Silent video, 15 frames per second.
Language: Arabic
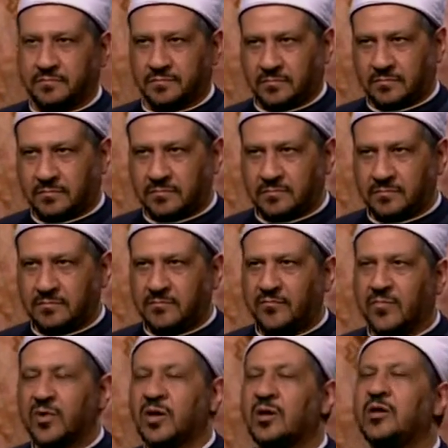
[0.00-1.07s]
قمه
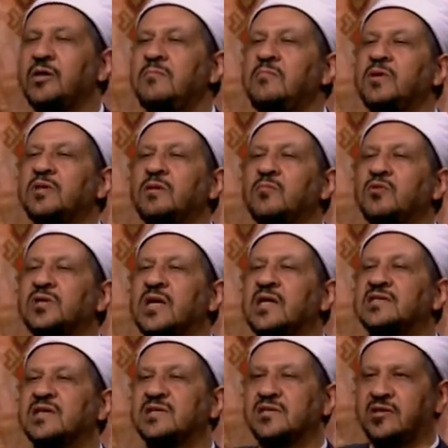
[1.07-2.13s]
المثلث قمه
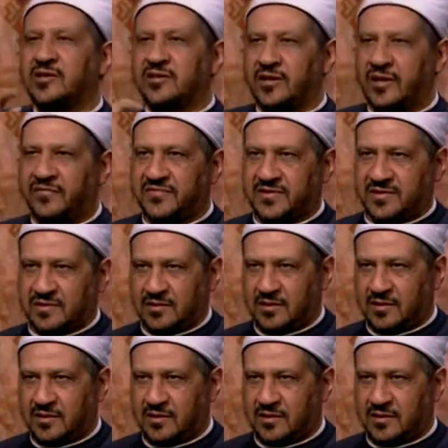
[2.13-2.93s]
المثلث تزكيه النفس